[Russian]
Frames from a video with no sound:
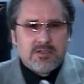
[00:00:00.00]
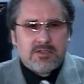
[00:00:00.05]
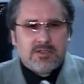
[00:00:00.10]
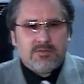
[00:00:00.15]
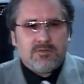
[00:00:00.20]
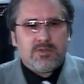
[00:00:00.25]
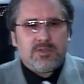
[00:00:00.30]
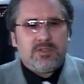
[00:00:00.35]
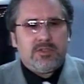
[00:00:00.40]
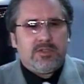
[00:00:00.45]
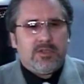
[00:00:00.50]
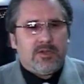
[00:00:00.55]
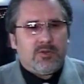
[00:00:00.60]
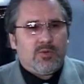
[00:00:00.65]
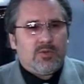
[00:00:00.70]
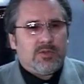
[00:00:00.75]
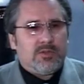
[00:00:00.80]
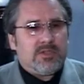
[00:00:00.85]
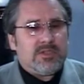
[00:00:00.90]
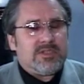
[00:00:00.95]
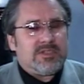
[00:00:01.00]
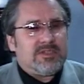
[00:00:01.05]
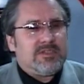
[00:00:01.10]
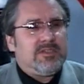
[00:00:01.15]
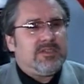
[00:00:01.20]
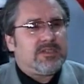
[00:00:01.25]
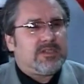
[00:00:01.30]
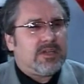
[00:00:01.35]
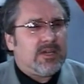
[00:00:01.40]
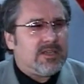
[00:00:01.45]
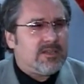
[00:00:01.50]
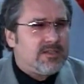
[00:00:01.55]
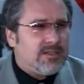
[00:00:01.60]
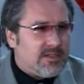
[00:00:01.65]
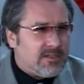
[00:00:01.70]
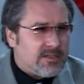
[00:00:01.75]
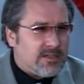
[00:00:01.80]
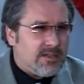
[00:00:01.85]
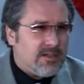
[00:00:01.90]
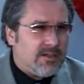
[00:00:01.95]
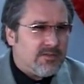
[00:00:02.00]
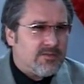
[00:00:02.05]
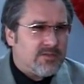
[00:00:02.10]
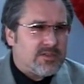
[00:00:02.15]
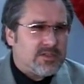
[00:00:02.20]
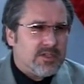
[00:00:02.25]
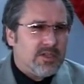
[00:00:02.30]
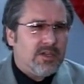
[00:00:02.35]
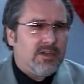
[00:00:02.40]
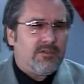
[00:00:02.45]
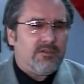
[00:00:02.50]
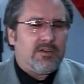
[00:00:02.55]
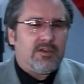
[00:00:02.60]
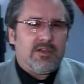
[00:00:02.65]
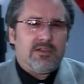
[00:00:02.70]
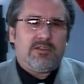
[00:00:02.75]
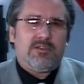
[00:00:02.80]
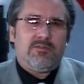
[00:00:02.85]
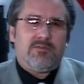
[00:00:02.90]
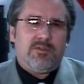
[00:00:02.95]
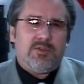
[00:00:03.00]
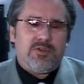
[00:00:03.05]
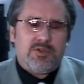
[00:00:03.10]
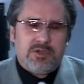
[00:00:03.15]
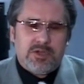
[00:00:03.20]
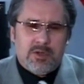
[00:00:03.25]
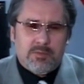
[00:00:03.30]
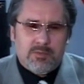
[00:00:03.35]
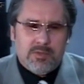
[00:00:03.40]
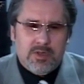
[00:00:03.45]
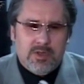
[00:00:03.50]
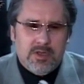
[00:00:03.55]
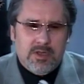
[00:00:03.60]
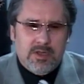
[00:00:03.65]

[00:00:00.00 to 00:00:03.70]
Сегодня народ снисходителен в церкви к этим вещам,